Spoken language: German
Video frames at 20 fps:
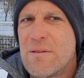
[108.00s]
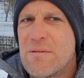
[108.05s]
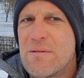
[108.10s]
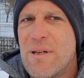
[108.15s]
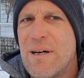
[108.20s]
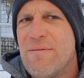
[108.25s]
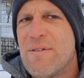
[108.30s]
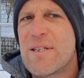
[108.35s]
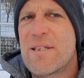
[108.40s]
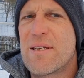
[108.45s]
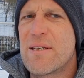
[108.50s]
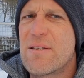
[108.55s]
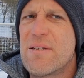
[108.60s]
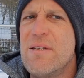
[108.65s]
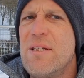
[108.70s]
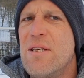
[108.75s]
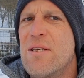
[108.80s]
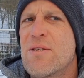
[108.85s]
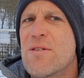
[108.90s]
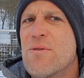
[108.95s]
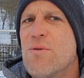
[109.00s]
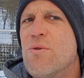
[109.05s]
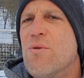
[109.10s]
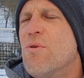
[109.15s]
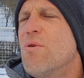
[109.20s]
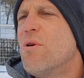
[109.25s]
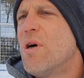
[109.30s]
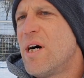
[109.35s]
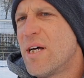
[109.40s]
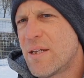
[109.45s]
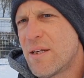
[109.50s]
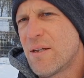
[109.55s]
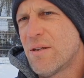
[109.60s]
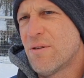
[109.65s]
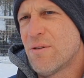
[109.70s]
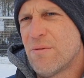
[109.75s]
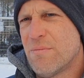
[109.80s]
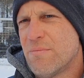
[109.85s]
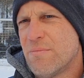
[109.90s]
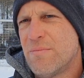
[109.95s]
da wird es jetzt nicht so
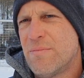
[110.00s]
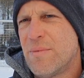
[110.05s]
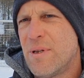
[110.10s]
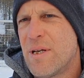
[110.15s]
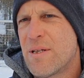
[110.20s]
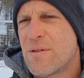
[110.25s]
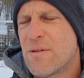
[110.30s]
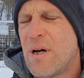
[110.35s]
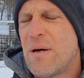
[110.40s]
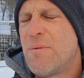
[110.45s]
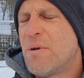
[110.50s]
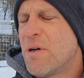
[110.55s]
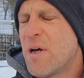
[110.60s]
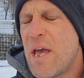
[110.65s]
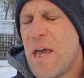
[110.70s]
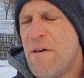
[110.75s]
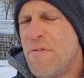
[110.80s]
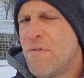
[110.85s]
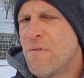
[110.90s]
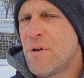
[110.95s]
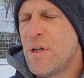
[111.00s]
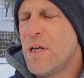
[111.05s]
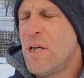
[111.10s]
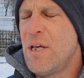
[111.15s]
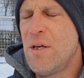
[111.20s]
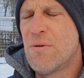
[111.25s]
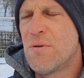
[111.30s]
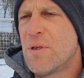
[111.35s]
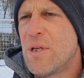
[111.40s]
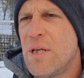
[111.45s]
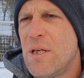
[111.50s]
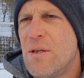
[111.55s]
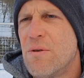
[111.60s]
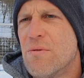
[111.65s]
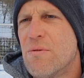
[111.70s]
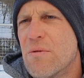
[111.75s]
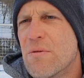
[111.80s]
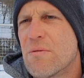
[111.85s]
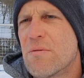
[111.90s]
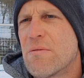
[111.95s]
angenommen. Also aber F und E und
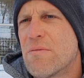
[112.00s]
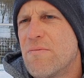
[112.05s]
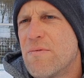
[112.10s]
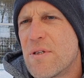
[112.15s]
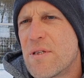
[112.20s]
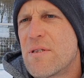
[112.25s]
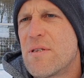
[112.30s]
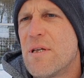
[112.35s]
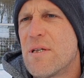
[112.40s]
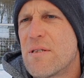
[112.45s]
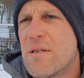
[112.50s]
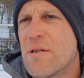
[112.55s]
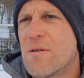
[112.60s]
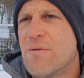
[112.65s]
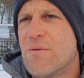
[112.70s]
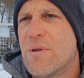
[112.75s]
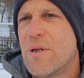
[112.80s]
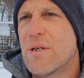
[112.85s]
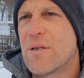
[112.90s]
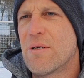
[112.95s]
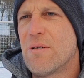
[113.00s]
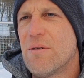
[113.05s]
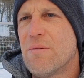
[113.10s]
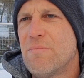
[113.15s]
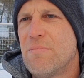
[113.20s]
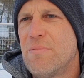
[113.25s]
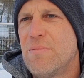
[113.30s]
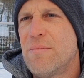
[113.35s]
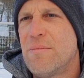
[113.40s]
D-Jugend wird sehr, sehr gut angenommen.